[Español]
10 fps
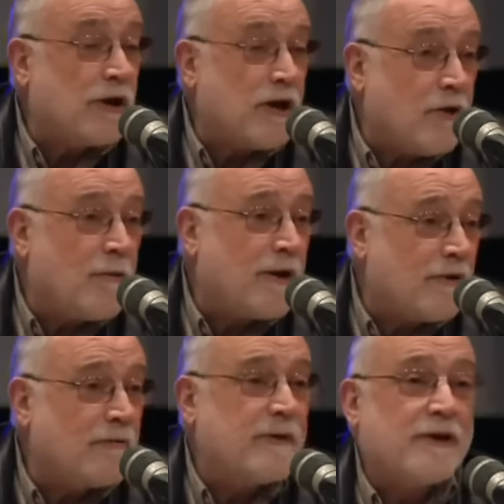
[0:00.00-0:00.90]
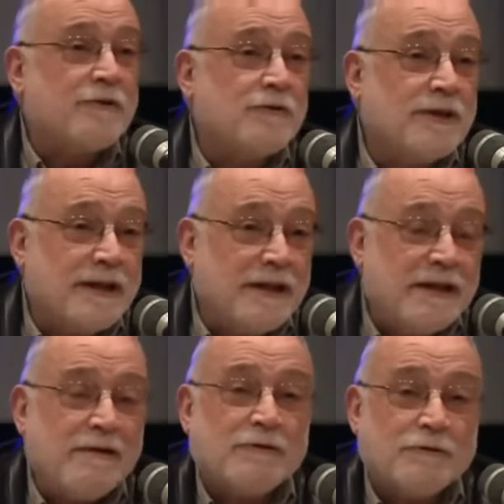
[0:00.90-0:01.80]
que cobra el gobierno de
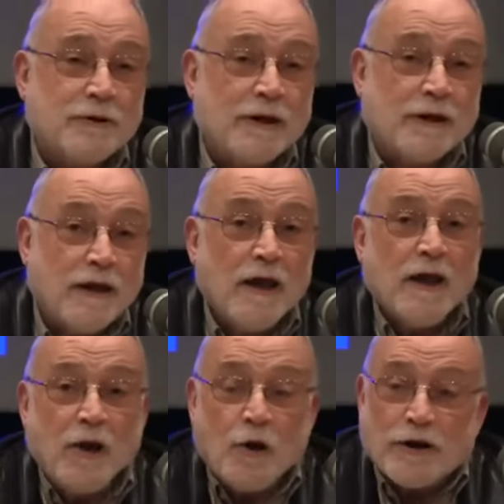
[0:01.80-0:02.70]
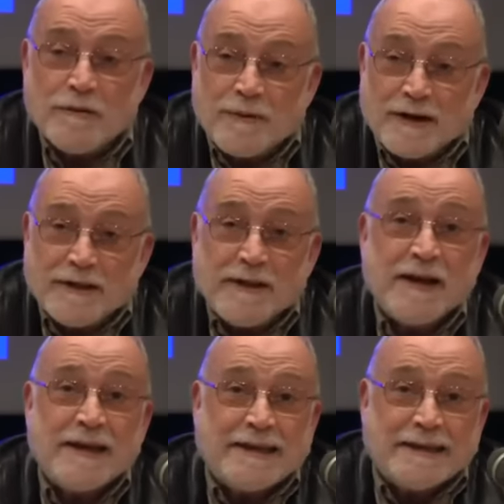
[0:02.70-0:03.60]
Guinea Ecuatorial lo
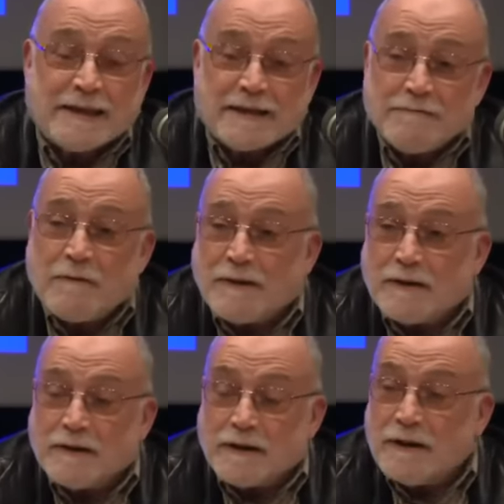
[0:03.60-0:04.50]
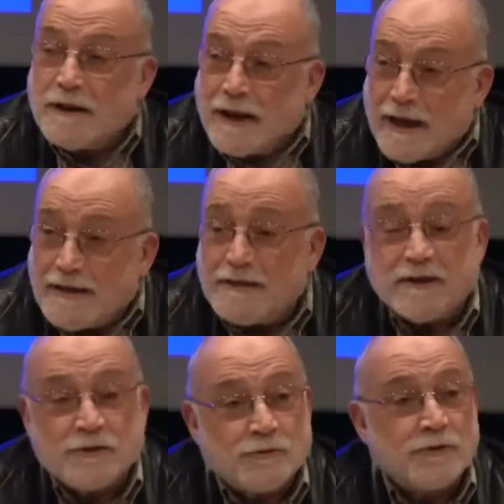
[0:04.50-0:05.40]
repartiera equitativamente
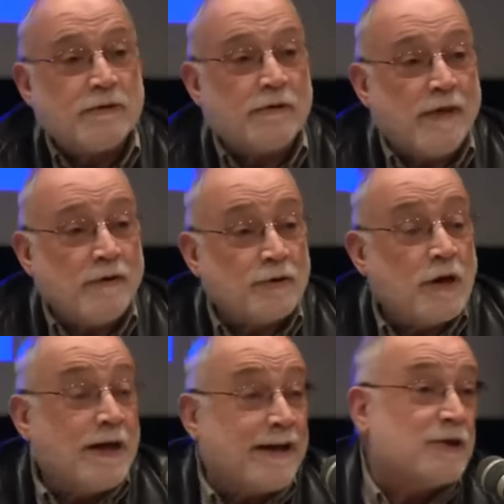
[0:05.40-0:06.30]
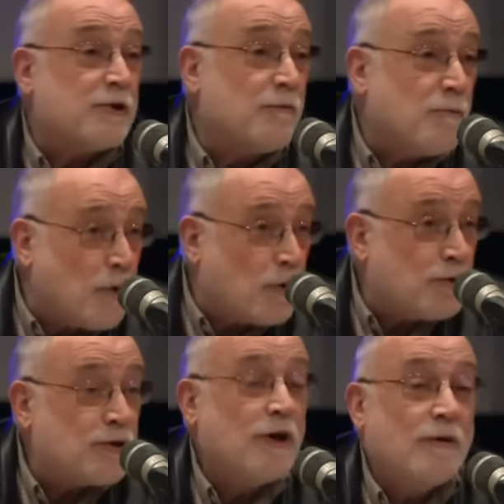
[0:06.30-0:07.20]
entre sus ciudadanos, que son
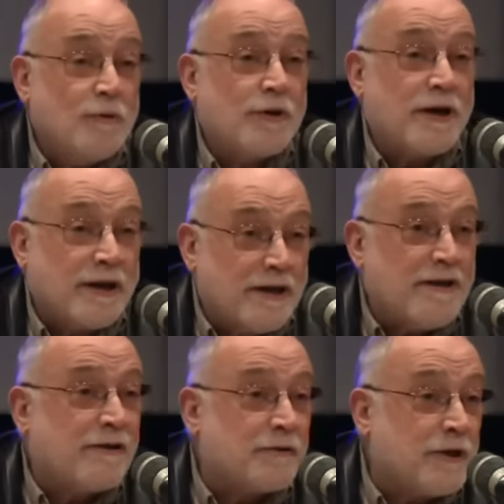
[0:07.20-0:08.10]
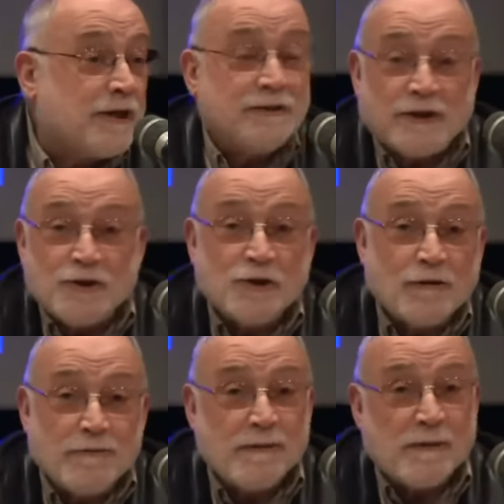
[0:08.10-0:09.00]
pocos, porque en Guinea Ecuatorial tan
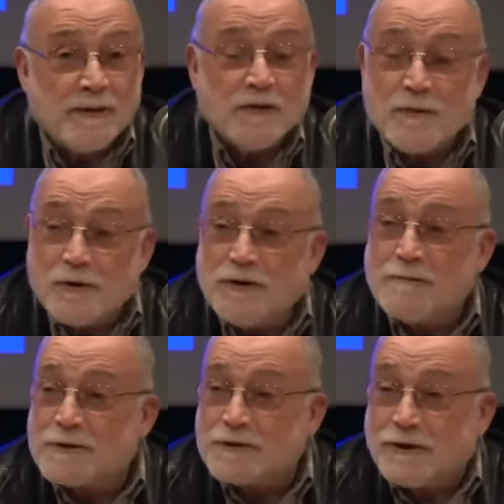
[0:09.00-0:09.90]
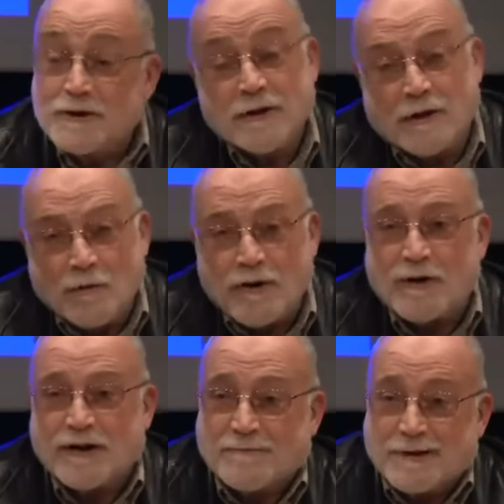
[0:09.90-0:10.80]
solo vive medio millón de personas, una
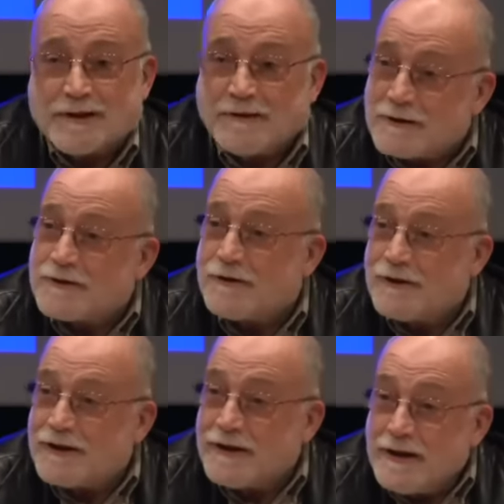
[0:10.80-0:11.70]
cuarta parte de Barcelona,